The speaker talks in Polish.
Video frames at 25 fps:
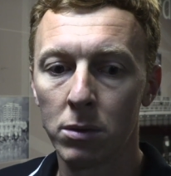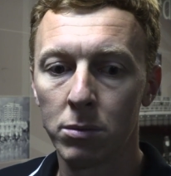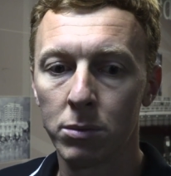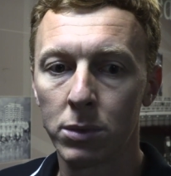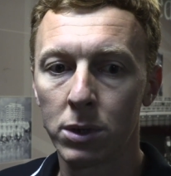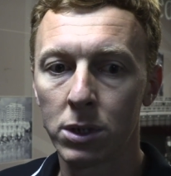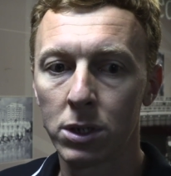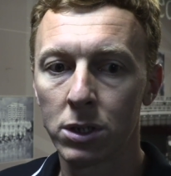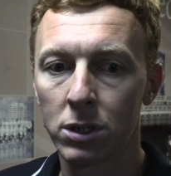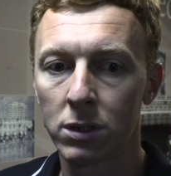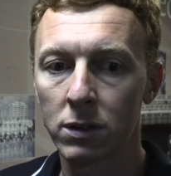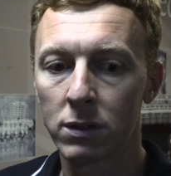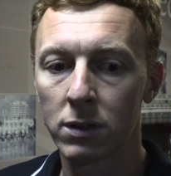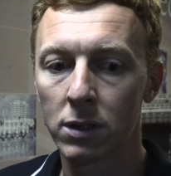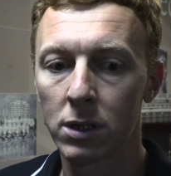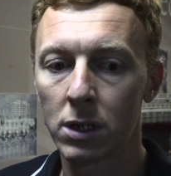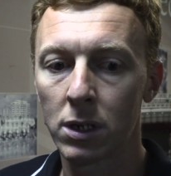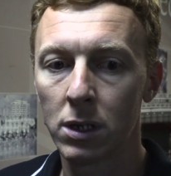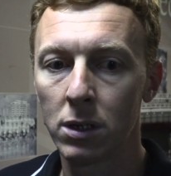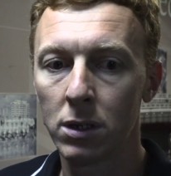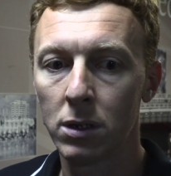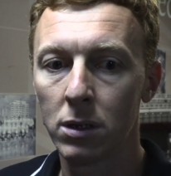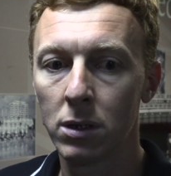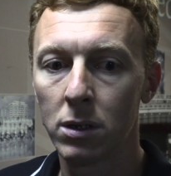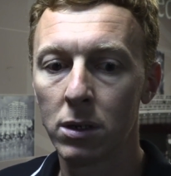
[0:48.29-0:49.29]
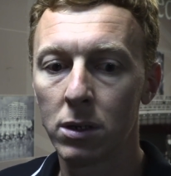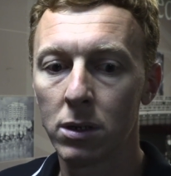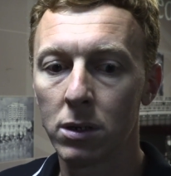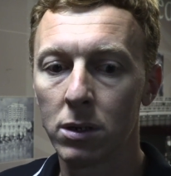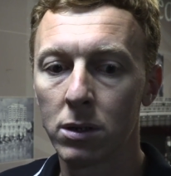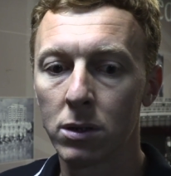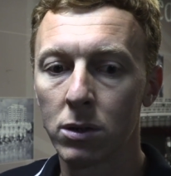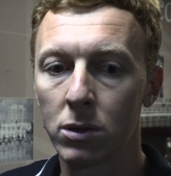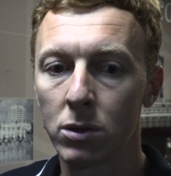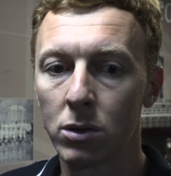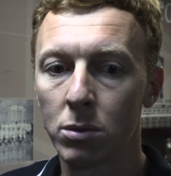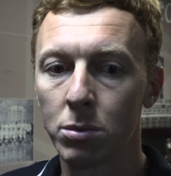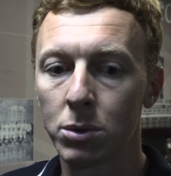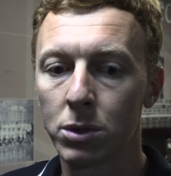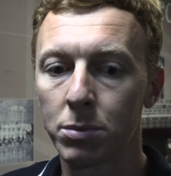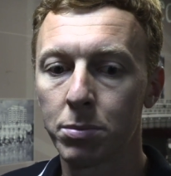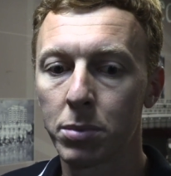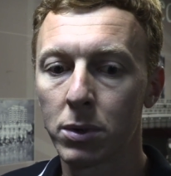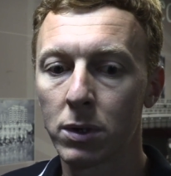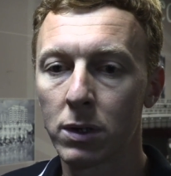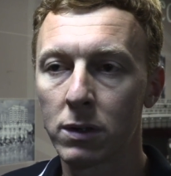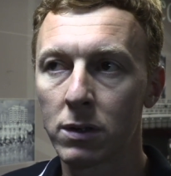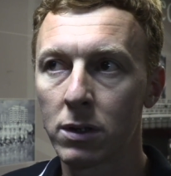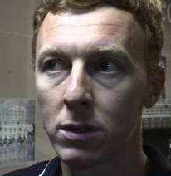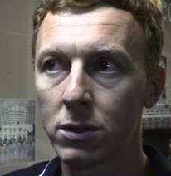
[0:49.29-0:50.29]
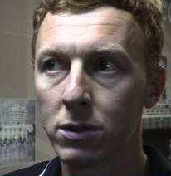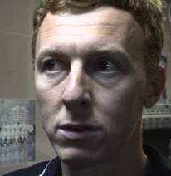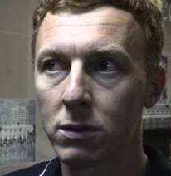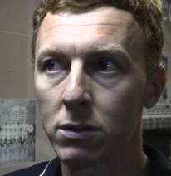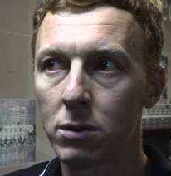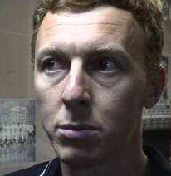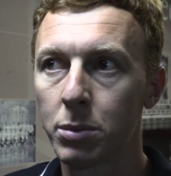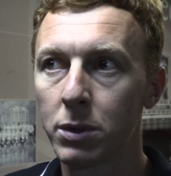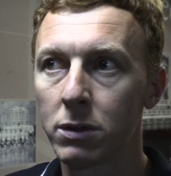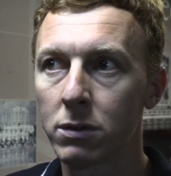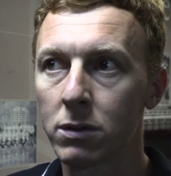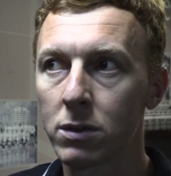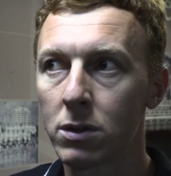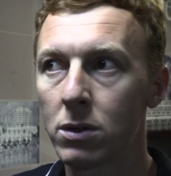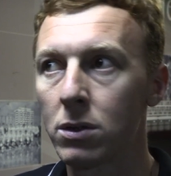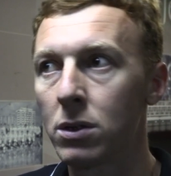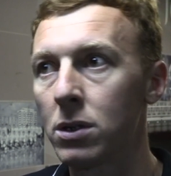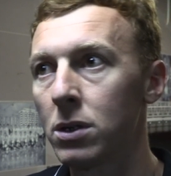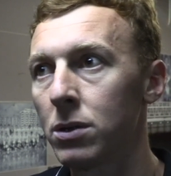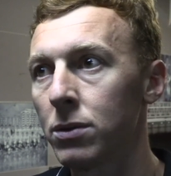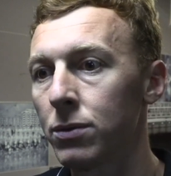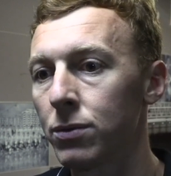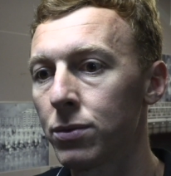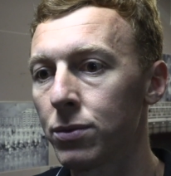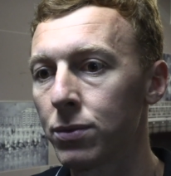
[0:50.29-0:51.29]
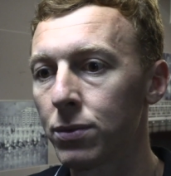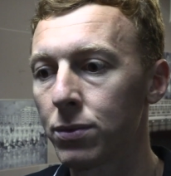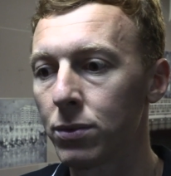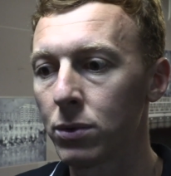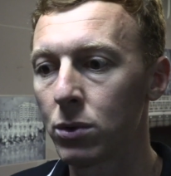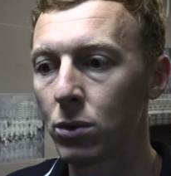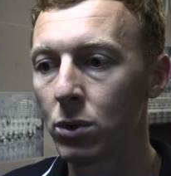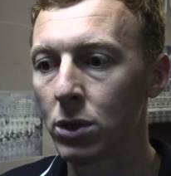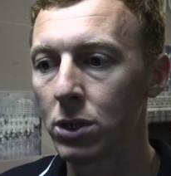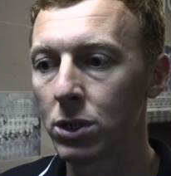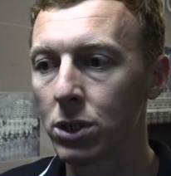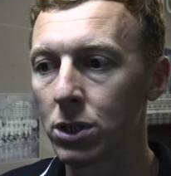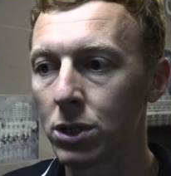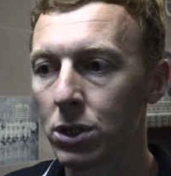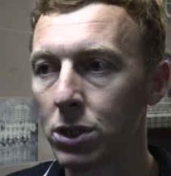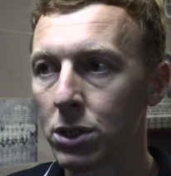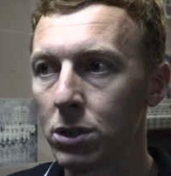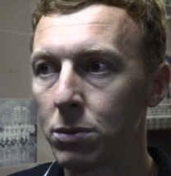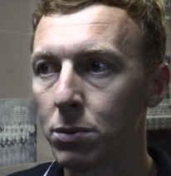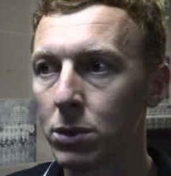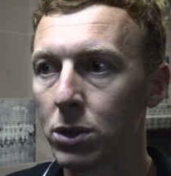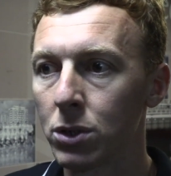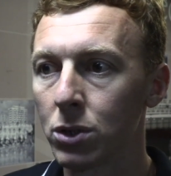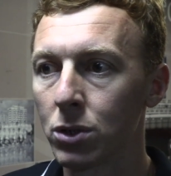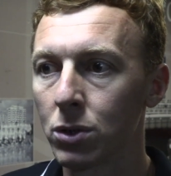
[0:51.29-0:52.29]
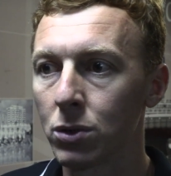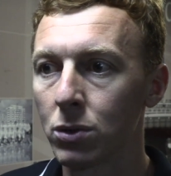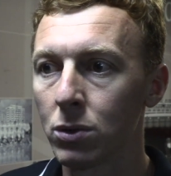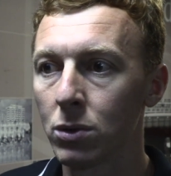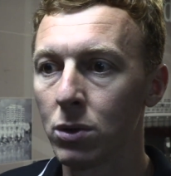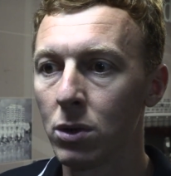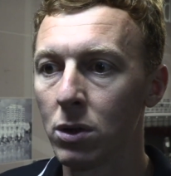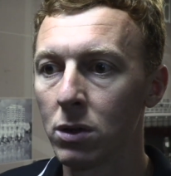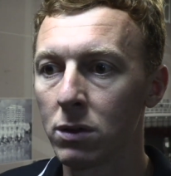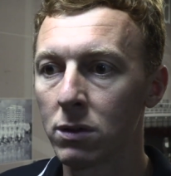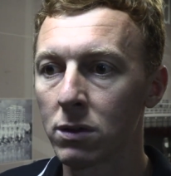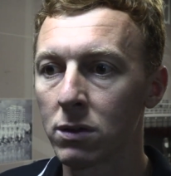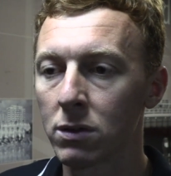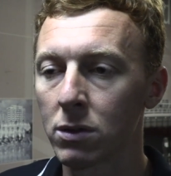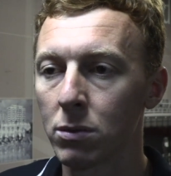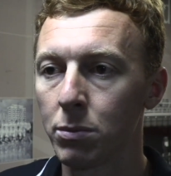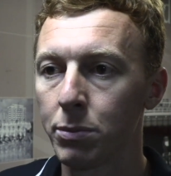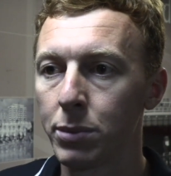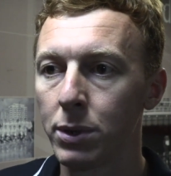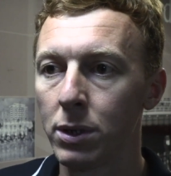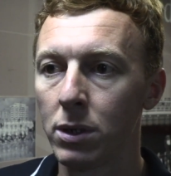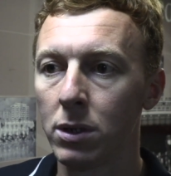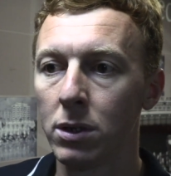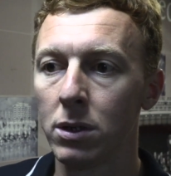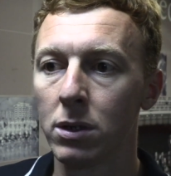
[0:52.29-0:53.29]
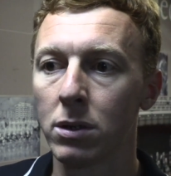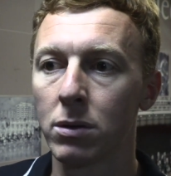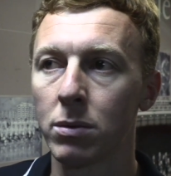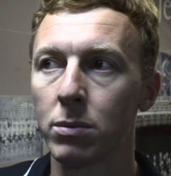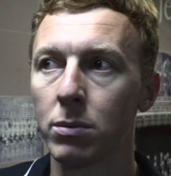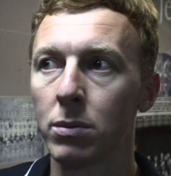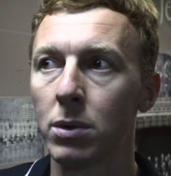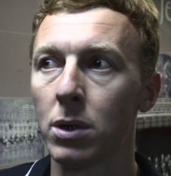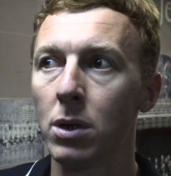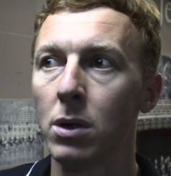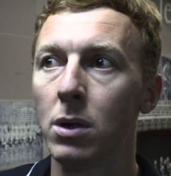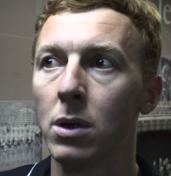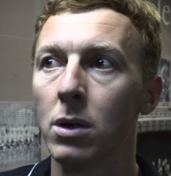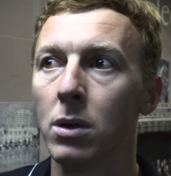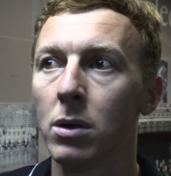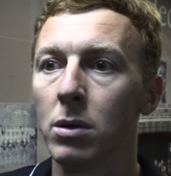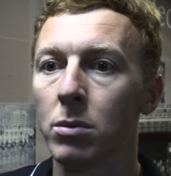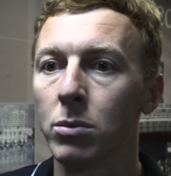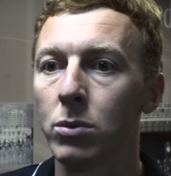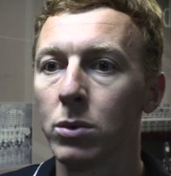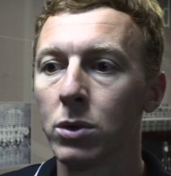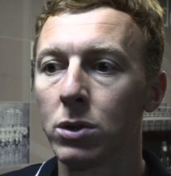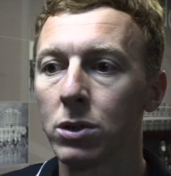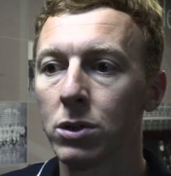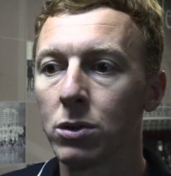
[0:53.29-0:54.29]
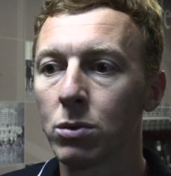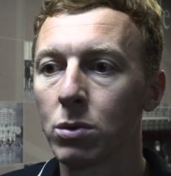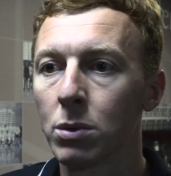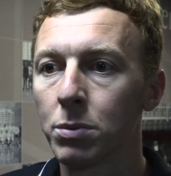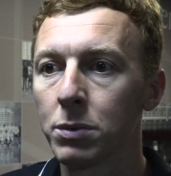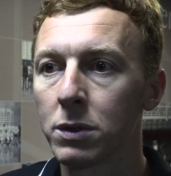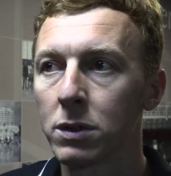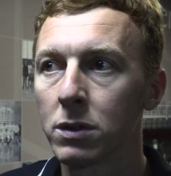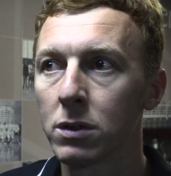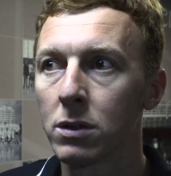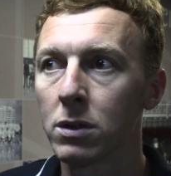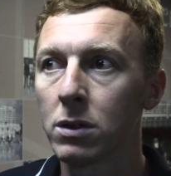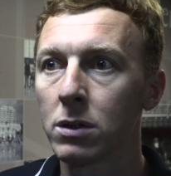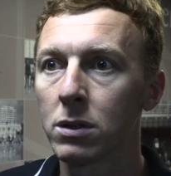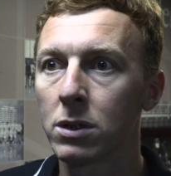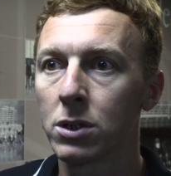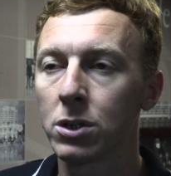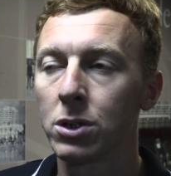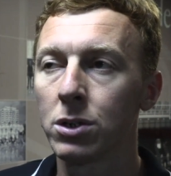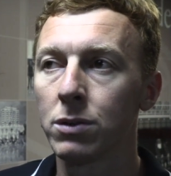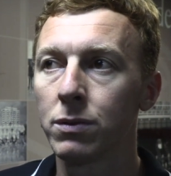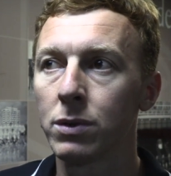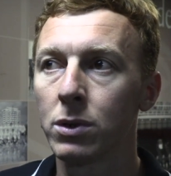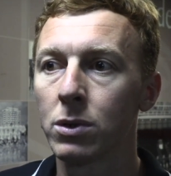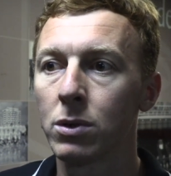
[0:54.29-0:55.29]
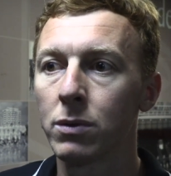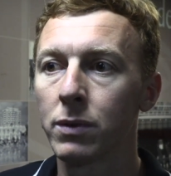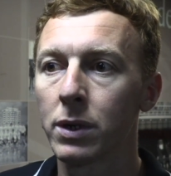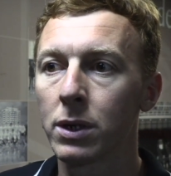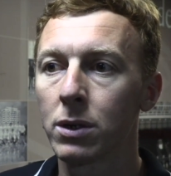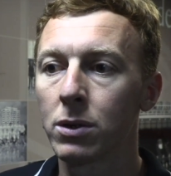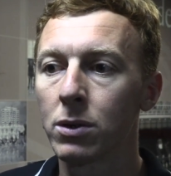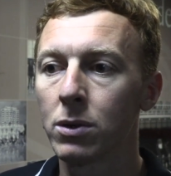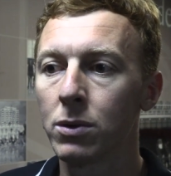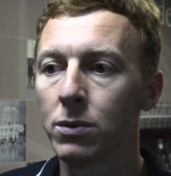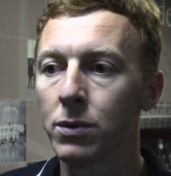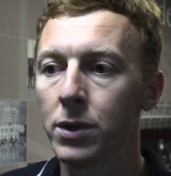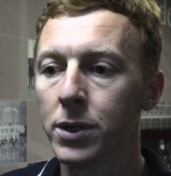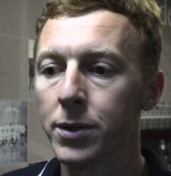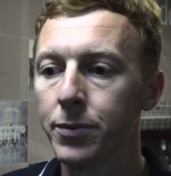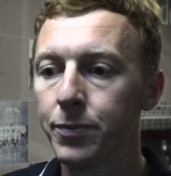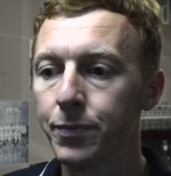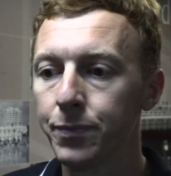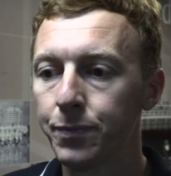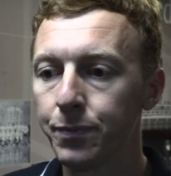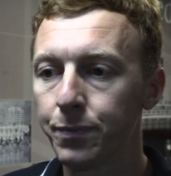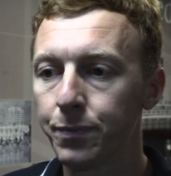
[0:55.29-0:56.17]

Myślę, że zagrali dobrze, pokazali się z dobrej strony. W drugiej części meczu zastąpili młodzi chłopcy, nasi wychowankowie.